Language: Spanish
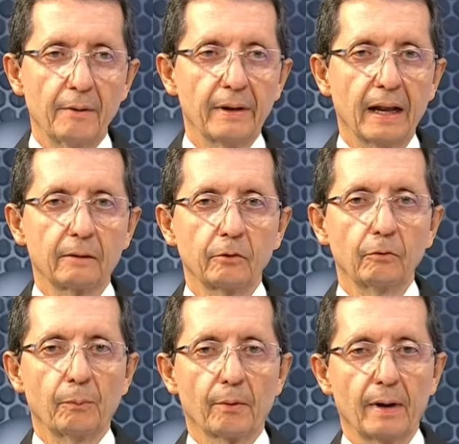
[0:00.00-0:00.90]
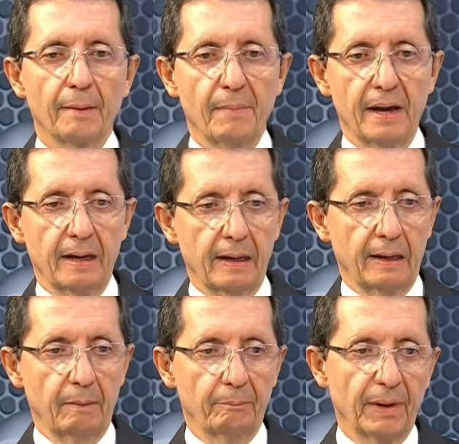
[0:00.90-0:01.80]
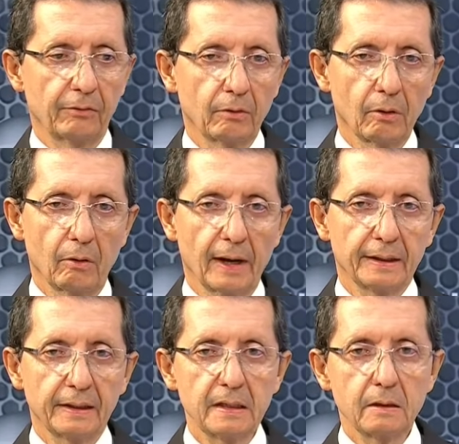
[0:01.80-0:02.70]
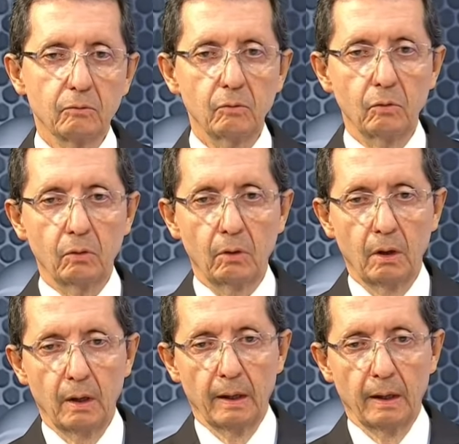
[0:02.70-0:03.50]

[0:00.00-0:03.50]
de bajo ingreso, su problema es el precio de los artículos,